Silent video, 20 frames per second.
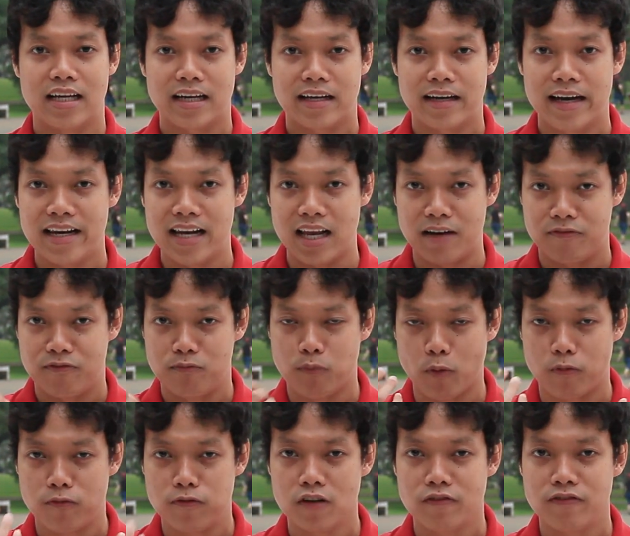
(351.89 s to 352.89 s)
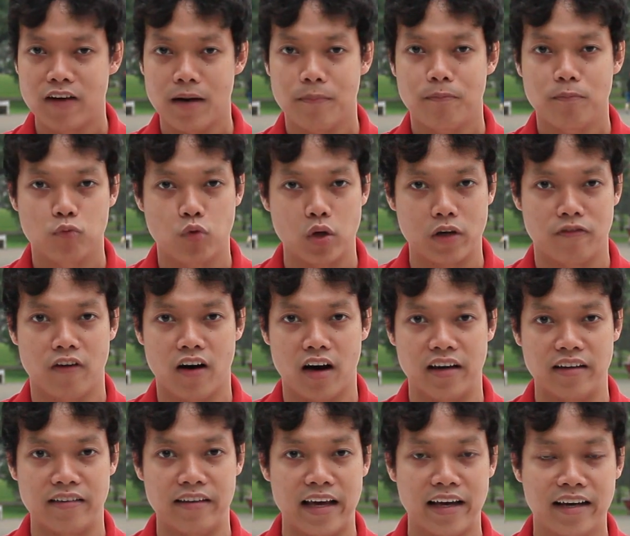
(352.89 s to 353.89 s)
Đây là một phương pháp tuyệt
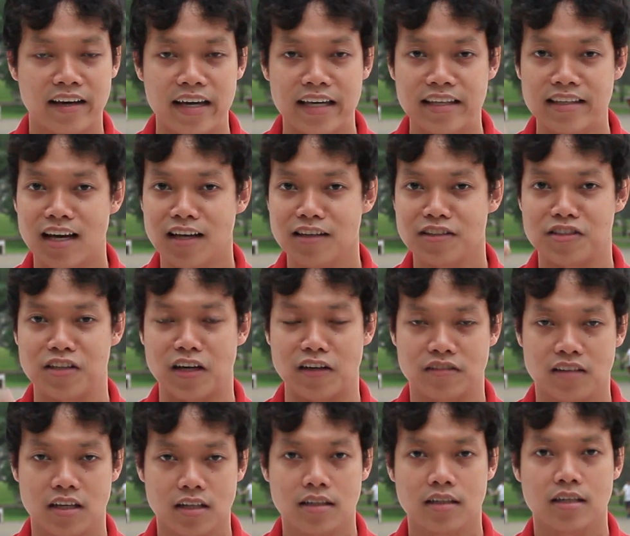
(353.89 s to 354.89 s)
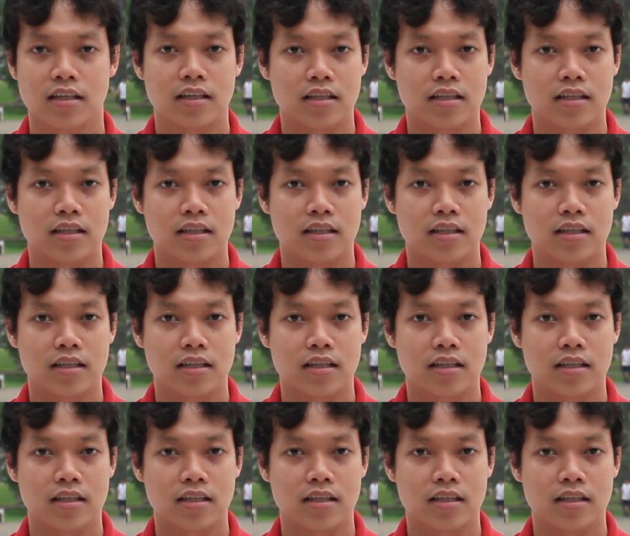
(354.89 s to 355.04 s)
vời để ghi nhớ sở thích,